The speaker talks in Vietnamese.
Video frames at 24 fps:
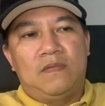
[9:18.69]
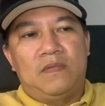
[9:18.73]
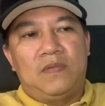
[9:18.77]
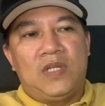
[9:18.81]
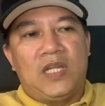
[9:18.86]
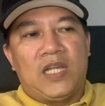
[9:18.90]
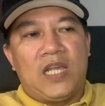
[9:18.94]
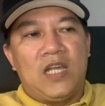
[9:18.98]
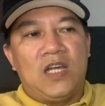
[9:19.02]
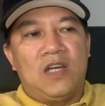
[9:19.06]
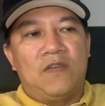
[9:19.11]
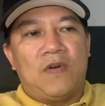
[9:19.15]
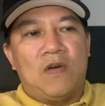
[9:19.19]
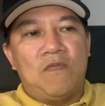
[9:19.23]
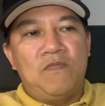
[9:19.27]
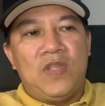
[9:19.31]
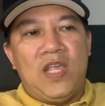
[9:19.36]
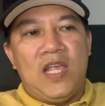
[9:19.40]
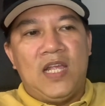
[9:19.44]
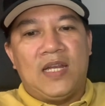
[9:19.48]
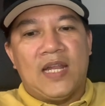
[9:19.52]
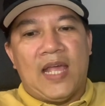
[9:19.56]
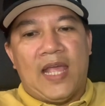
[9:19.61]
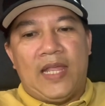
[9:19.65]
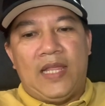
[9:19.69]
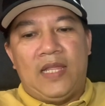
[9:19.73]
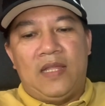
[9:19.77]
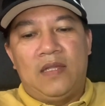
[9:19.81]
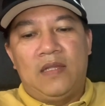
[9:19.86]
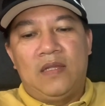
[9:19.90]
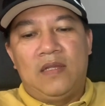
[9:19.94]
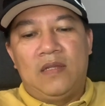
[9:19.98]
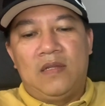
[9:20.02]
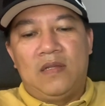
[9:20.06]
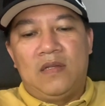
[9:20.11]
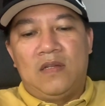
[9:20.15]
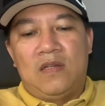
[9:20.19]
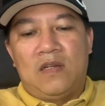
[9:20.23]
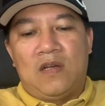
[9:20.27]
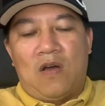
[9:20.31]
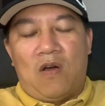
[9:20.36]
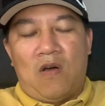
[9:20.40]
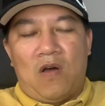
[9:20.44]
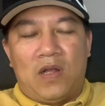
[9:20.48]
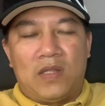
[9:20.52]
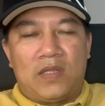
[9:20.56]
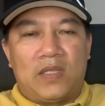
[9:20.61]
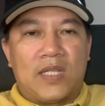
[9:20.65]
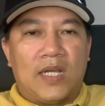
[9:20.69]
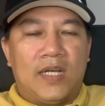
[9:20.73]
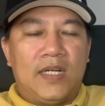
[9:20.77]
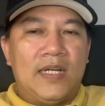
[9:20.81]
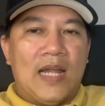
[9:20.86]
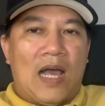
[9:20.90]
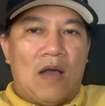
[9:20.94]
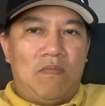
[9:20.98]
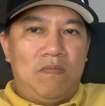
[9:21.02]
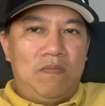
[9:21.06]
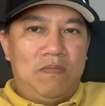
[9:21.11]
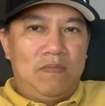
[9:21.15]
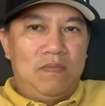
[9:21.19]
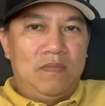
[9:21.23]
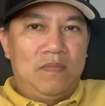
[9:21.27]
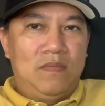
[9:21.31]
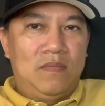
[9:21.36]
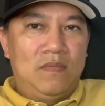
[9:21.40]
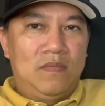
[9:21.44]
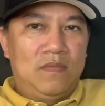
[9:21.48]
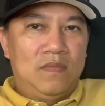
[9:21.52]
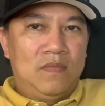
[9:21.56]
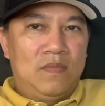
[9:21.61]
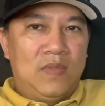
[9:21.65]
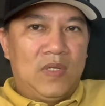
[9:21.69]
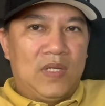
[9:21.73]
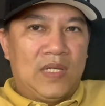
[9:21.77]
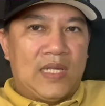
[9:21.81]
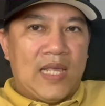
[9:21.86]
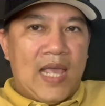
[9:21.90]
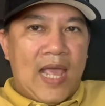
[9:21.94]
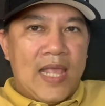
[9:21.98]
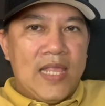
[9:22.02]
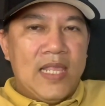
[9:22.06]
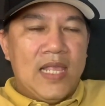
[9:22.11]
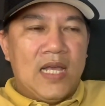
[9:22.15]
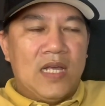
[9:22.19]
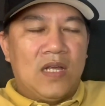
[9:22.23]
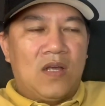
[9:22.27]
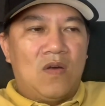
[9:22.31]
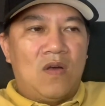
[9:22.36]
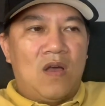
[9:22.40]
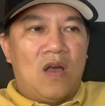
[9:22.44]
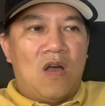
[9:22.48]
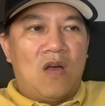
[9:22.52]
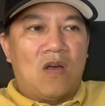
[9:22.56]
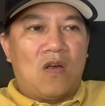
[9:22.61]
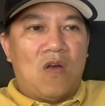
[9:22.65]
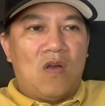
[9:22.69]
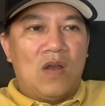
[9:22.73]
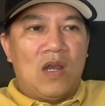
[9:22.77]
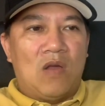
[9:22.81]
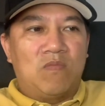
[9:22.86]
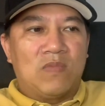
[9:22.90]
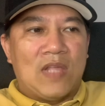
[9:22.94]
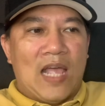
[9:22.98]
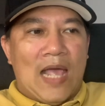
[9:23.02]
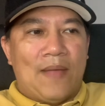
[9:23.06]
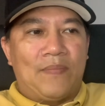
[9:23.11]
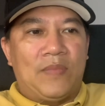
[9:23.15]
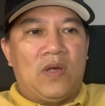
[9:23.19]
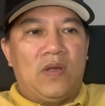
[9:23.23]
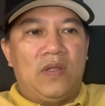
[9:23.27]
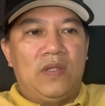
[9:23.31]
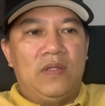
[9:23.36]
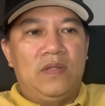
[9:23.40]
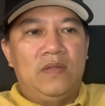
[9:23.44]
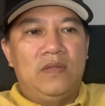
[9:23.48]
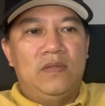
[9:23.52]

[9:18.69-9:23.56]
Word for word: những cái người phóng viên này họ tự động cá nhân của họ có lòng tham thôi